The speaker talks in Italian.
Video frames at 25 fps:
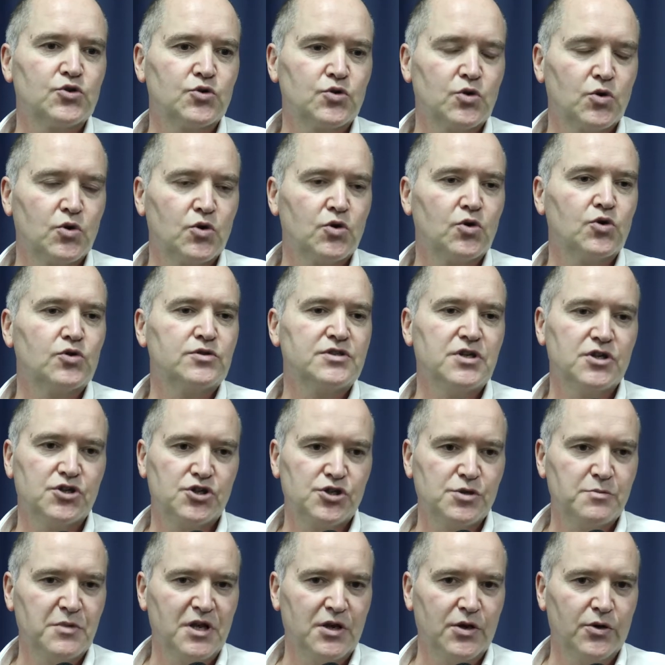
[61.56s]
sono
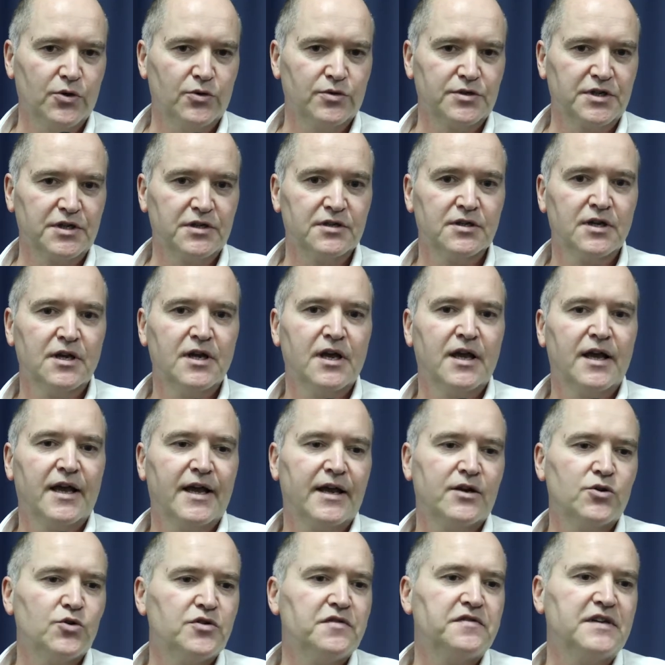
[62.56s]
10 milioni
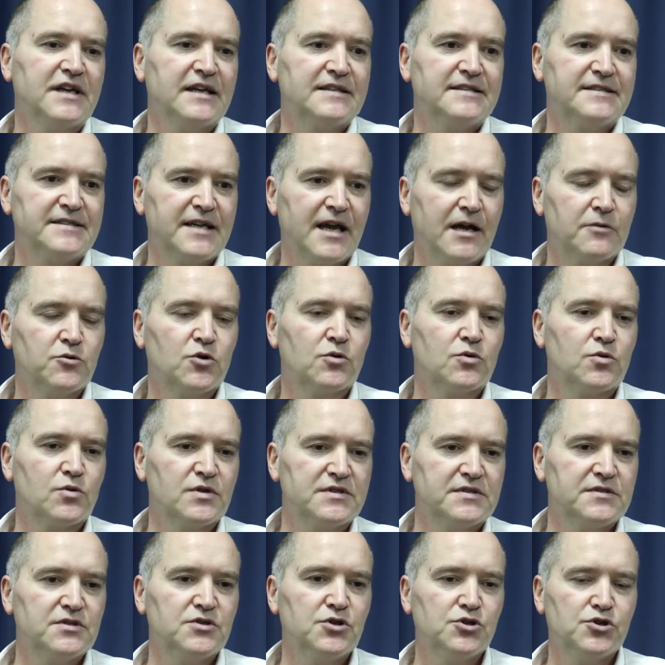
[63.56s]
e noi finanziamo con
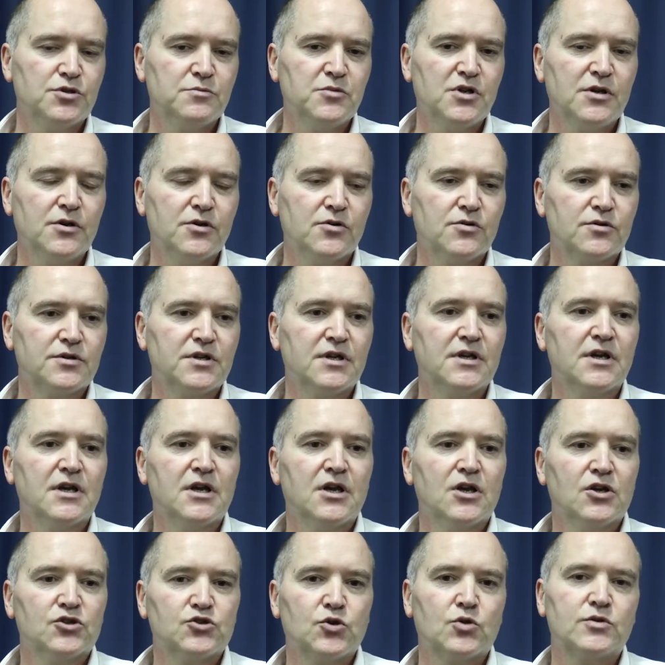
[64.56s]
questi 10 milioni
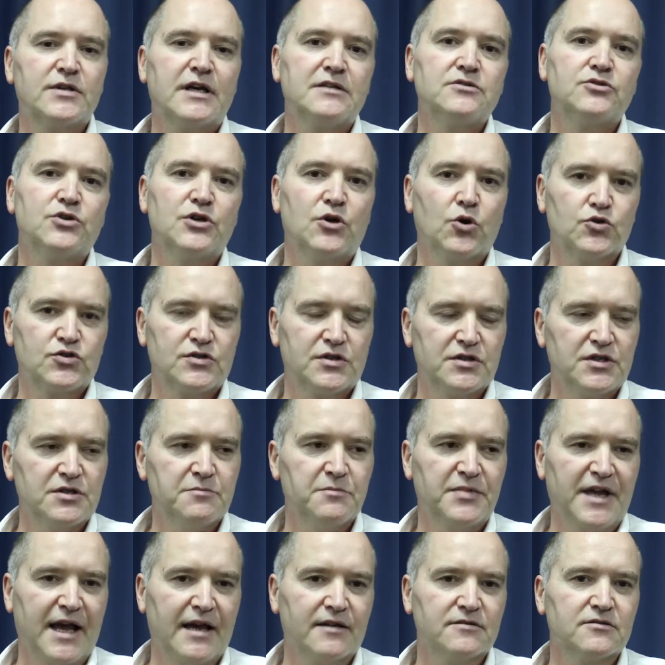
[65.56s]
soltanto i costi di
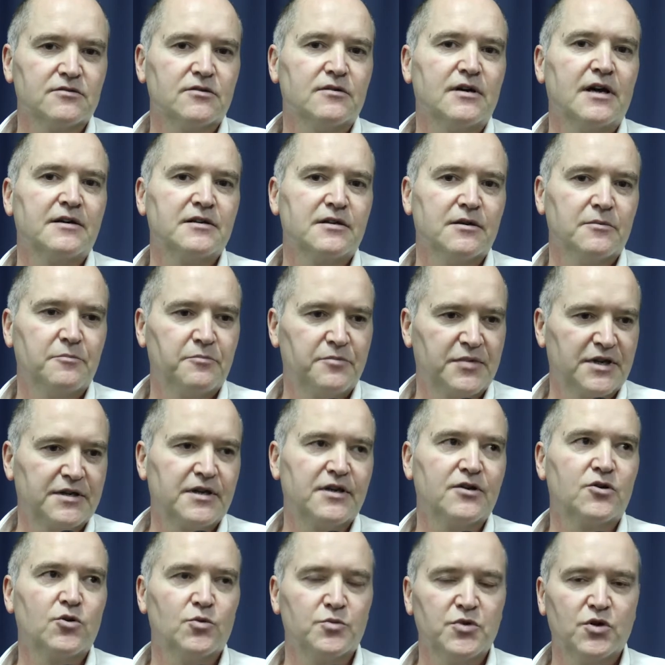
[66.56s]
impianto,
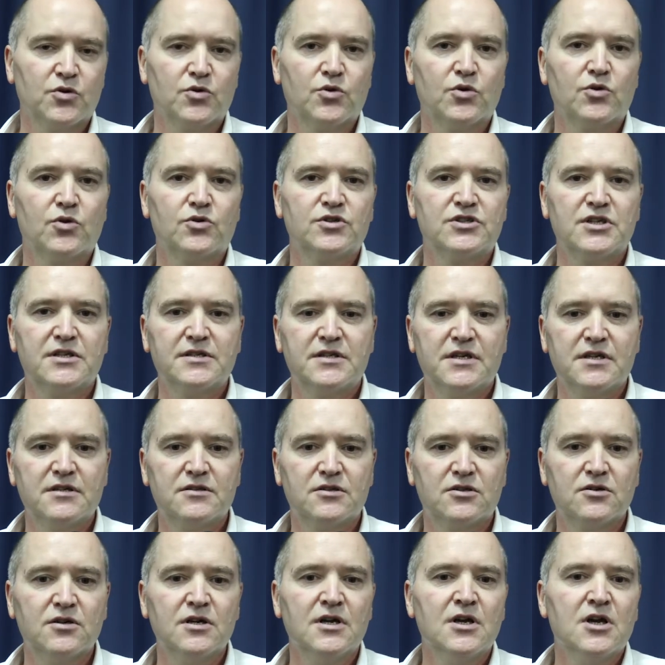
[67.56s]
perché come ho già
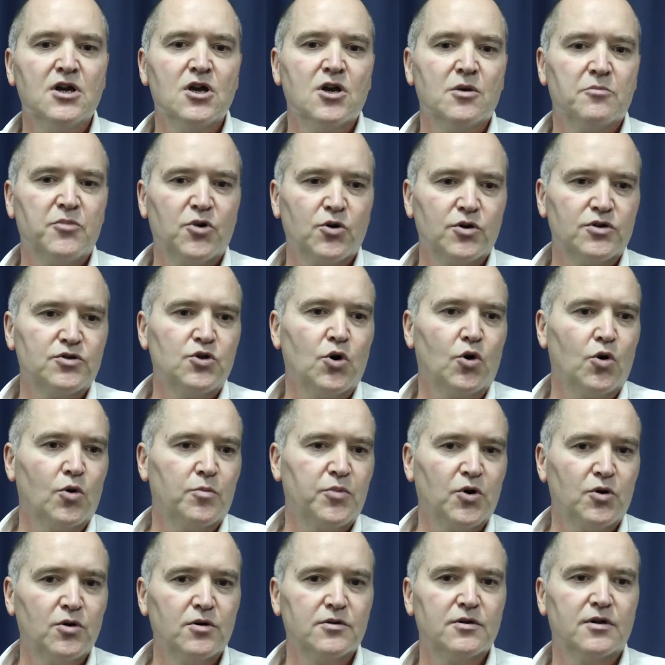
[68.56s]
detto poi
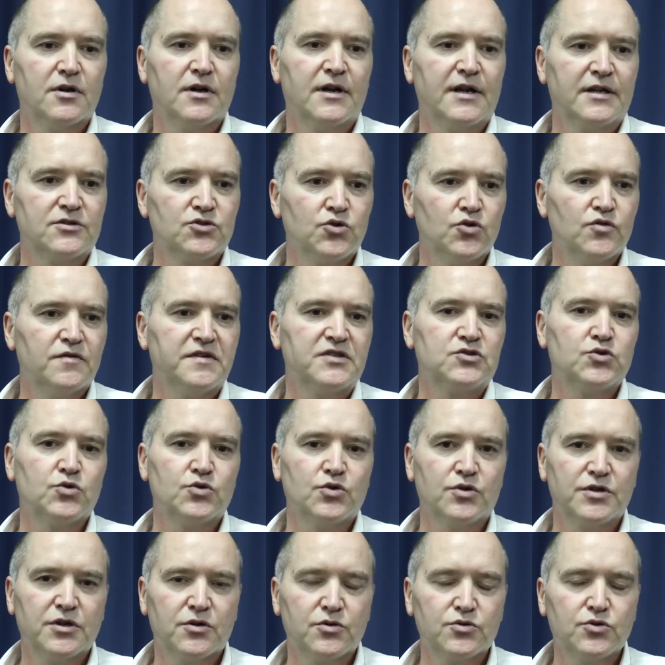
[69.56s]
dopo laddove
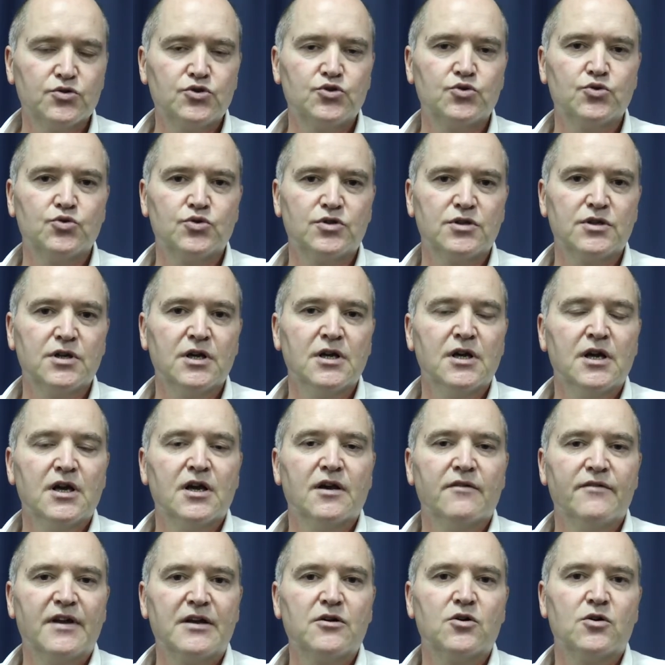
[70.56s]
sono riconosciuti
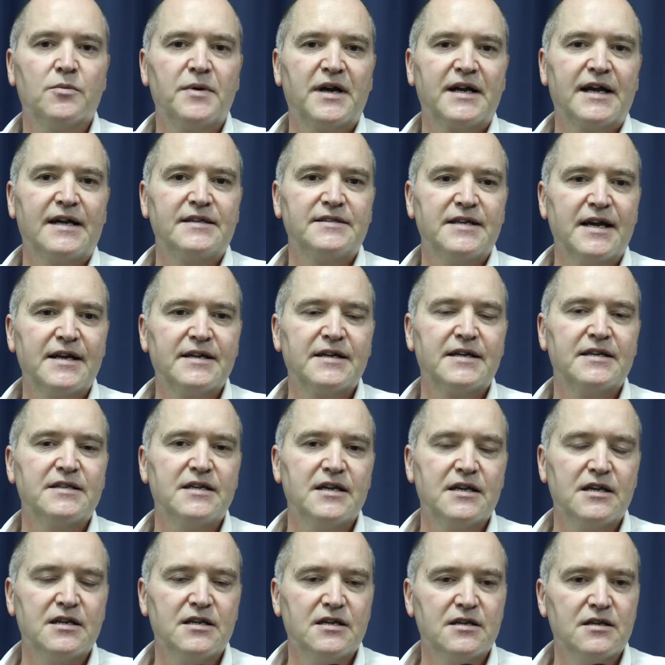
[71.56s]
vengono pagati anche
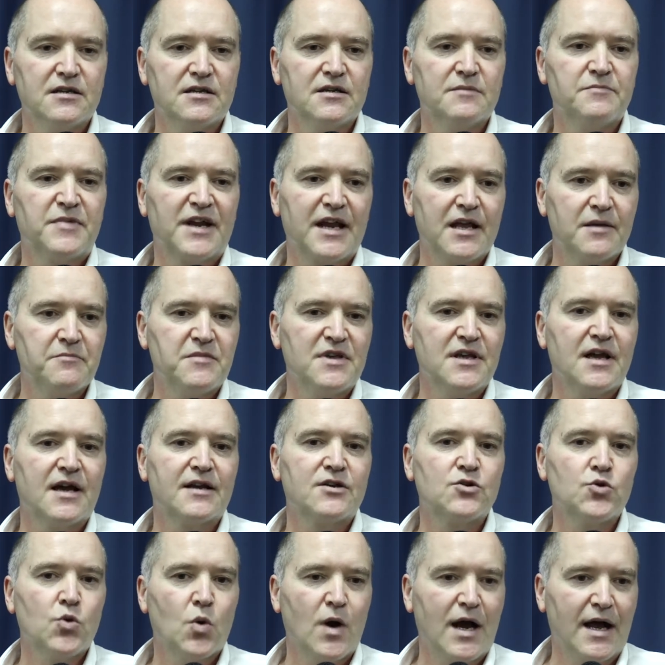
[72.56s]
dei premi
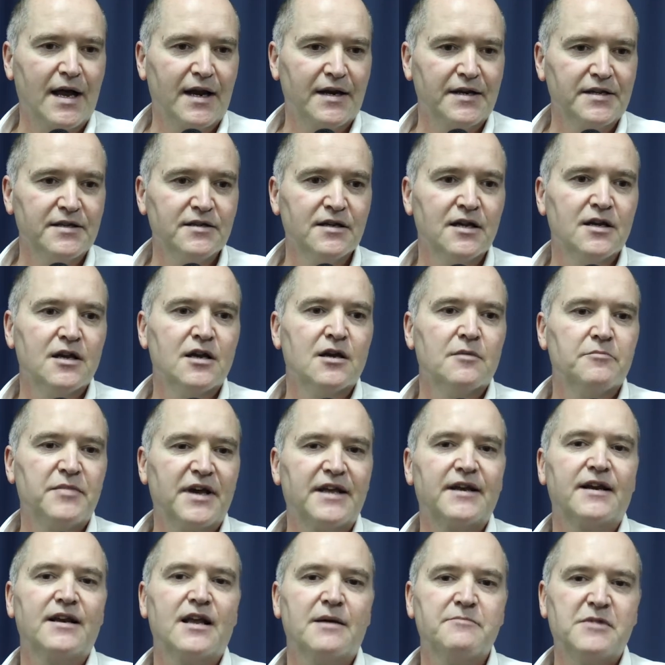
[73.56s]
annuali
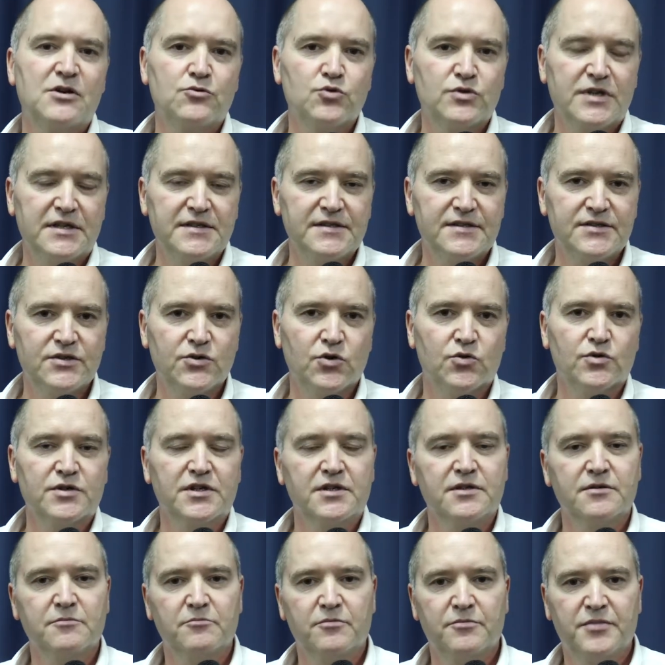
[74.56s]
per la
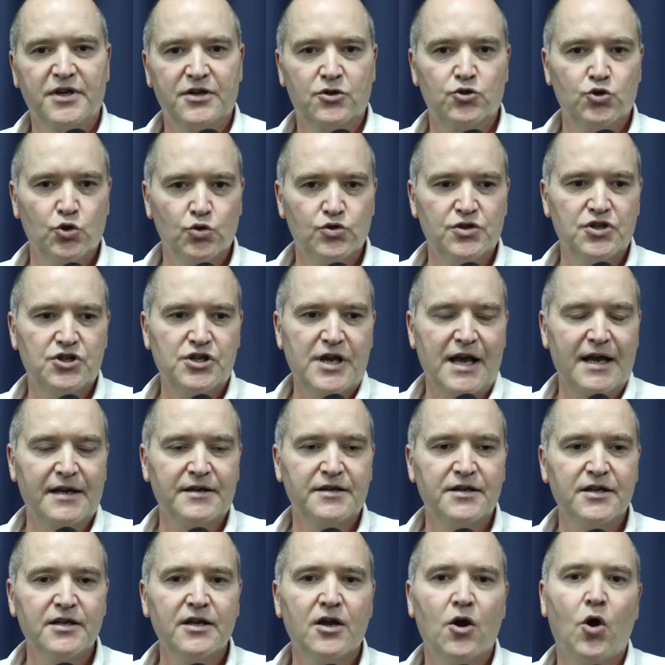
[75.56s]
manutenzione per 12
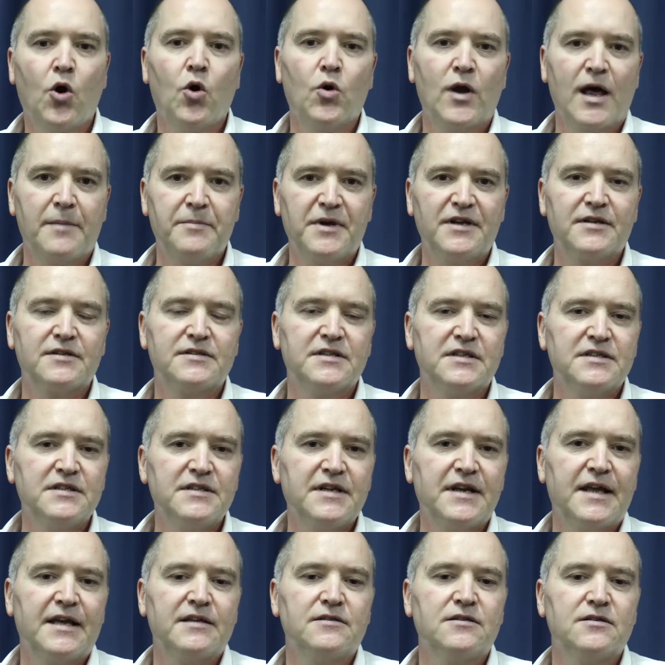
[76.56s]
anni o la perdita
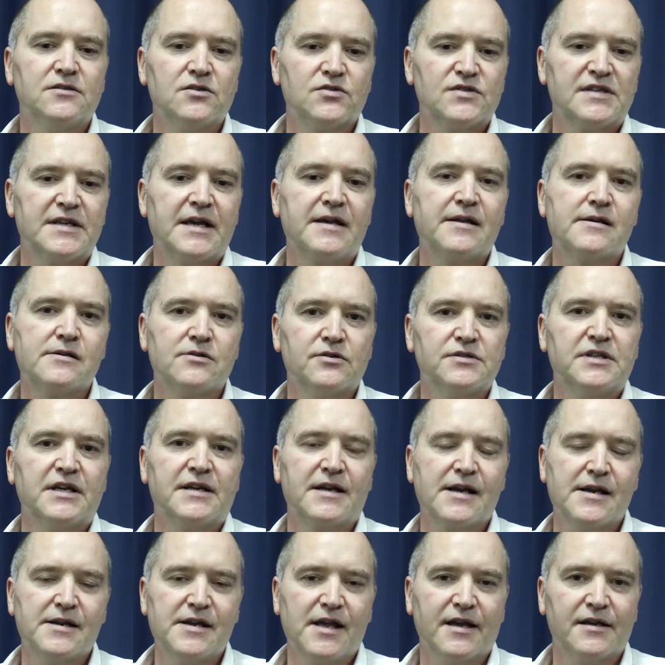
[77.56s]
di reddito se erano
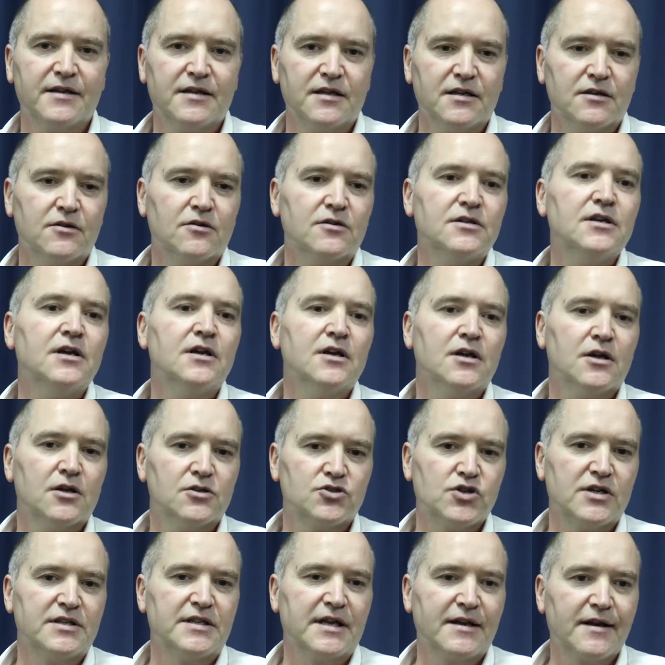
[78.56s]
terreni agricoli,
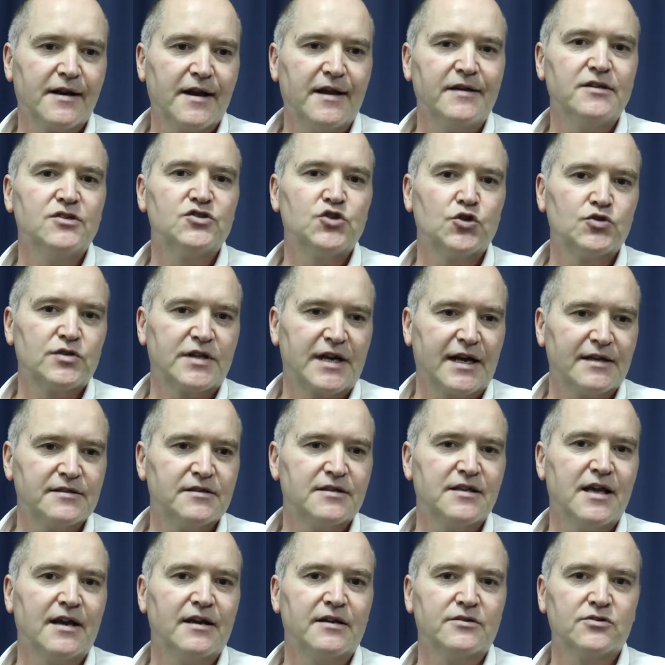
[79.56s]
cioè terreni
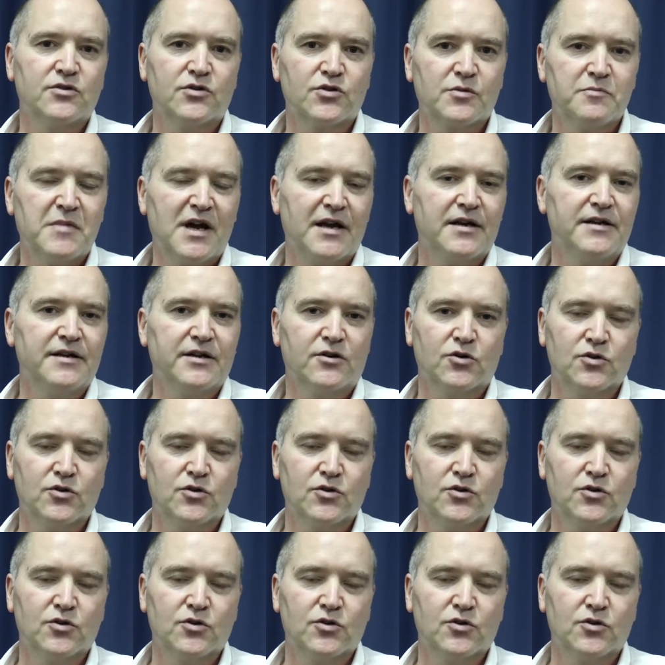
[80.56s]
sottratti alla normale